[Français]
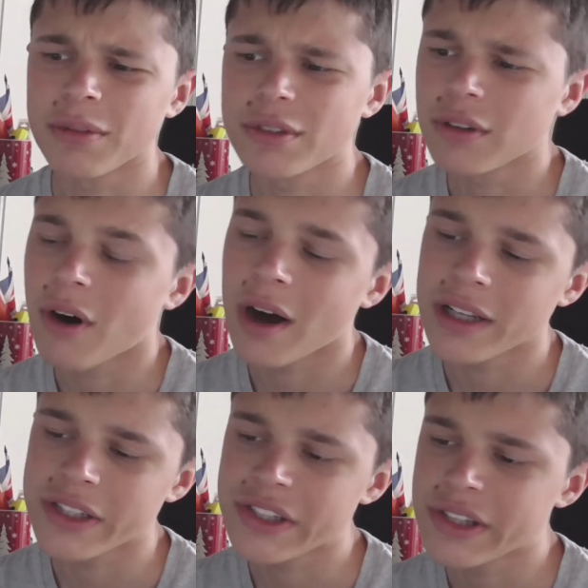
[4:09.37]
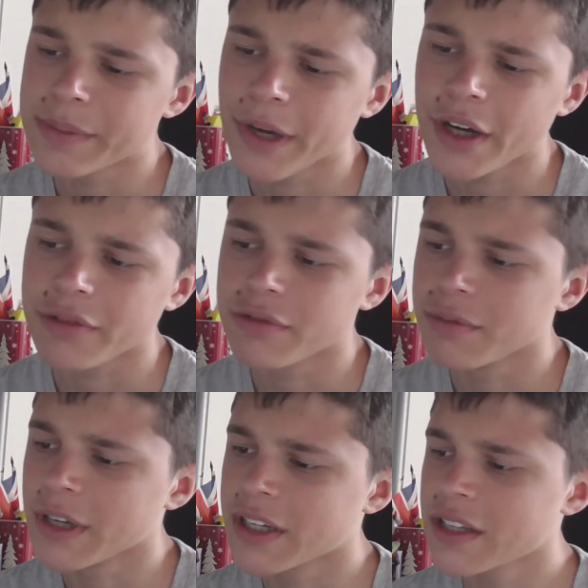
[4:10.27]
mais Dora la cité perdue,
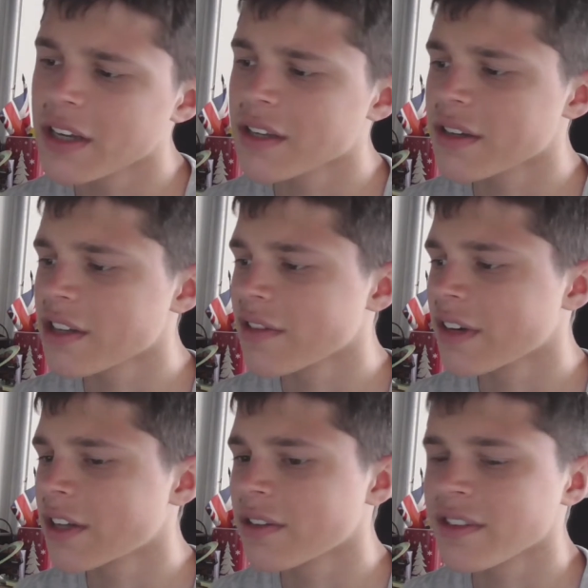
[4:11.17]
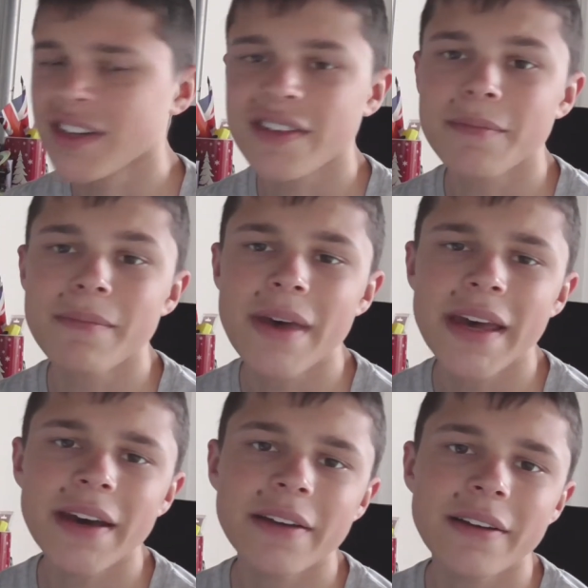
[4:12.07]
mais qu'est-ce que ça va être que cette
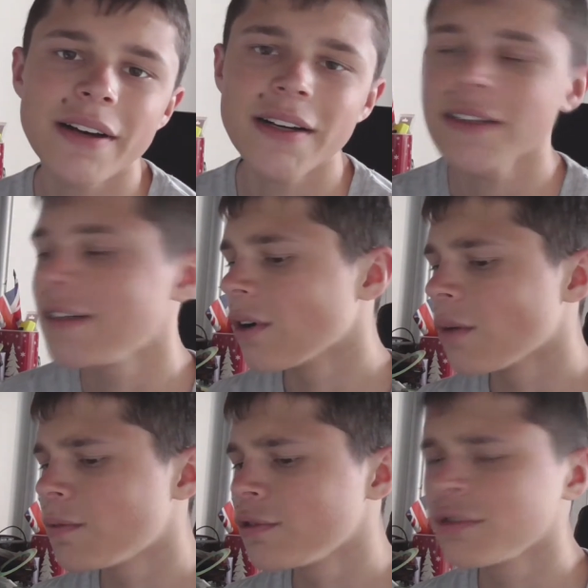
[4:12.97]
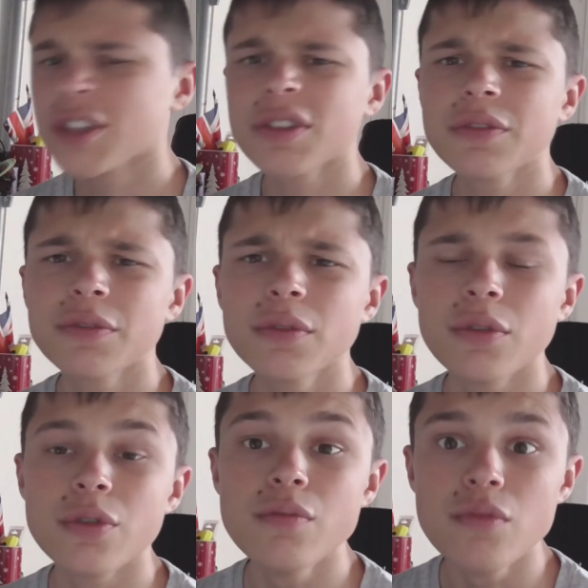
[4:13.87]
merde là En plus, vous avez vu
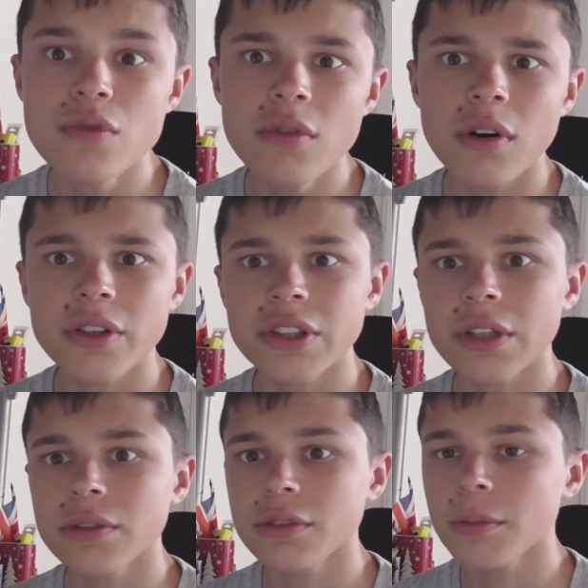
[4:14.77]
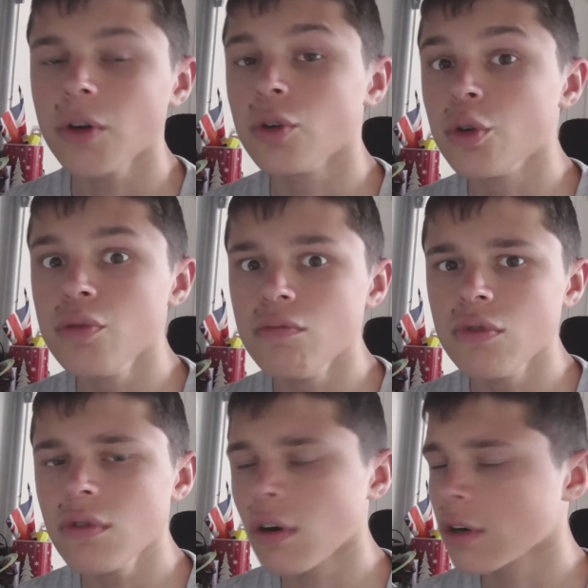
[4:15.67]
l'humour, sérieusement,
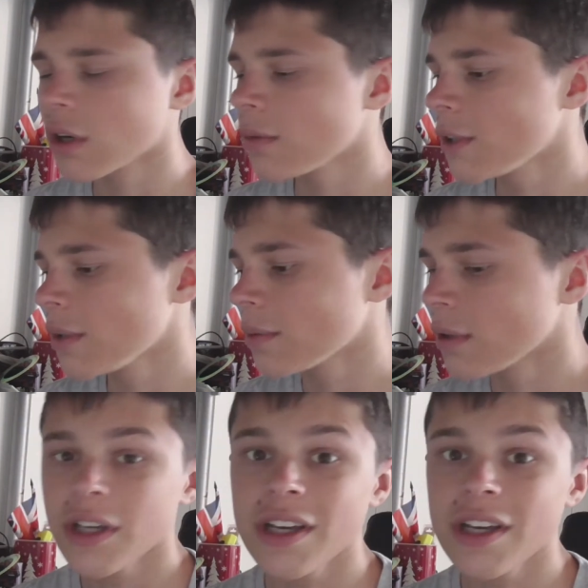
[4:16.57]
l'humour quand même,